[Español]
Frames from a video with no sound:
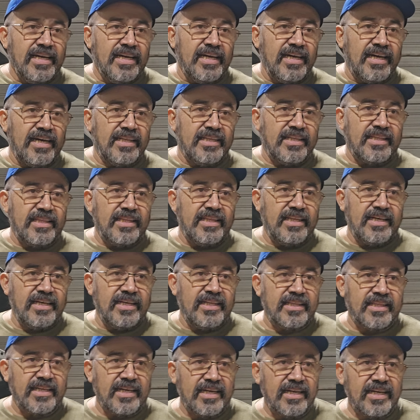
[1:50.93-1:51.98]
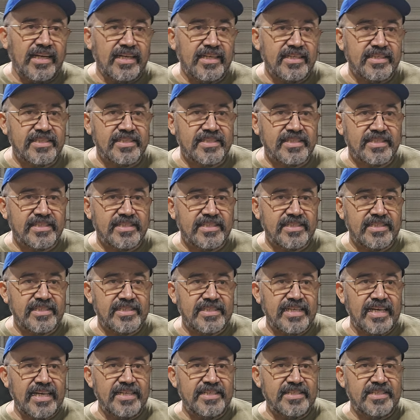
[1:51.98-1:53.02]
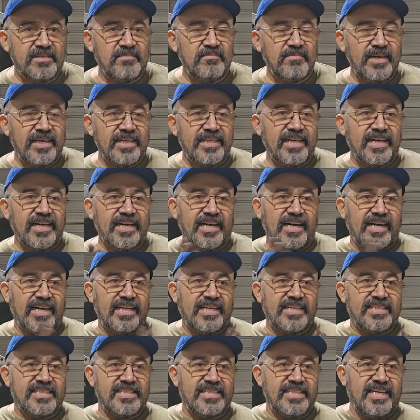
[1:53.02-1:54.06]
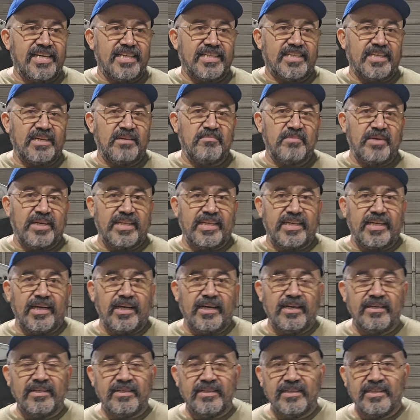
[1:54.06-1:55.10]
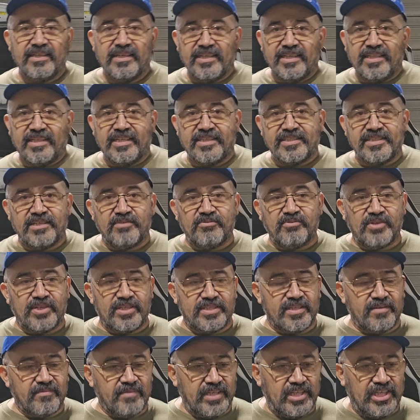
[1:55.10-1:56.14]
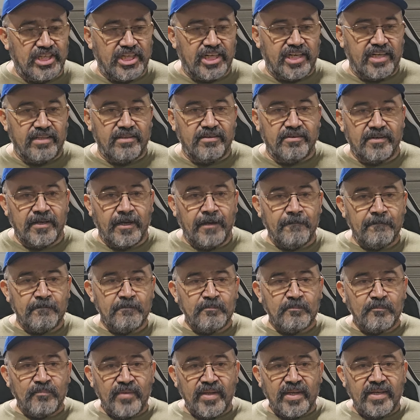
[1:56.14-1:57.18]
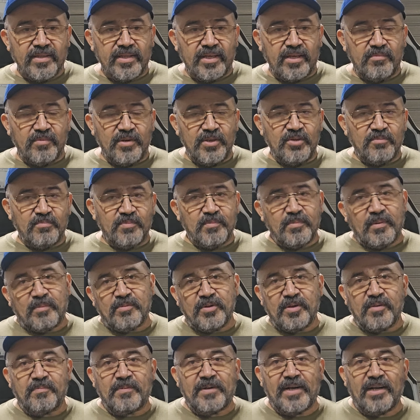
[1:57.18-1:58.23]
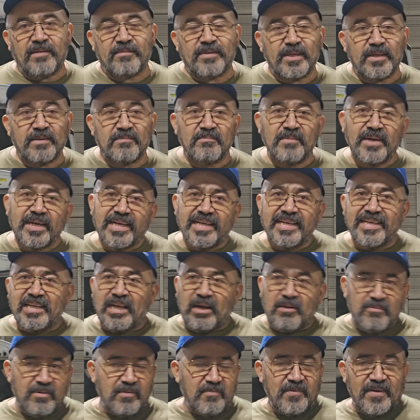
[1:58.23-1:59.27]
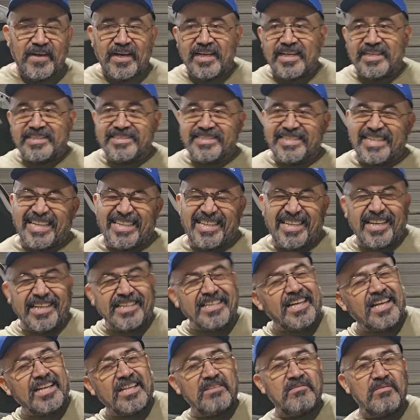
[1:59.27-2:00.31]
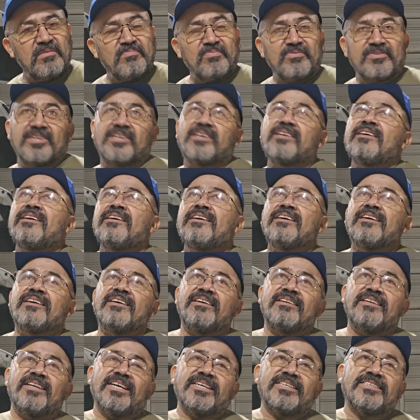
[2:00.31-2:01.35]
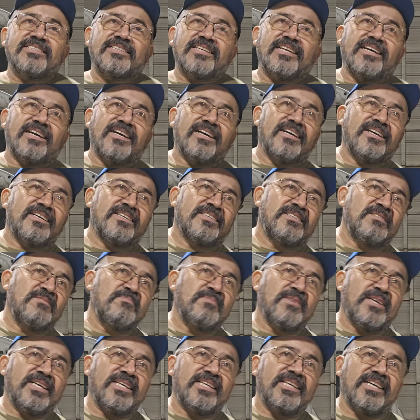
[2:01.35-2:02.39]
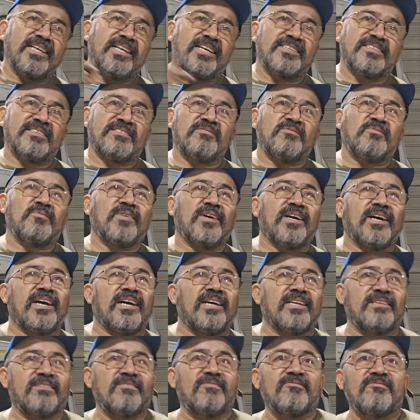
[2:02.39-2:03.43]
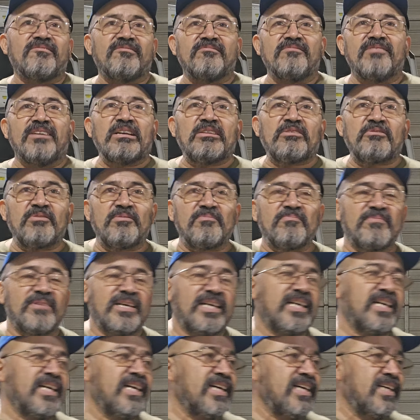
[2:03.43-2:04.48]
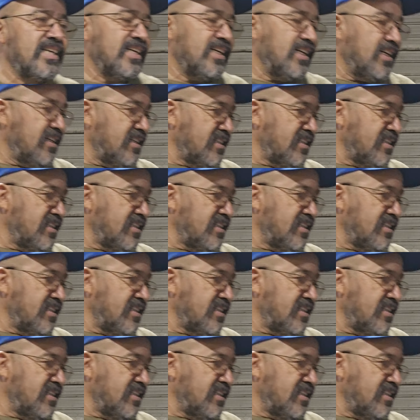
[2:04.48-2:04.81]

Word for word: entre las 6 y media a las 7 y media. En esa hora estaban llegando Dije, bueno, pues vamos a esperar. ya me fui a las 3 de la tarde, me puse las 3 y media, las 4, 4 y media,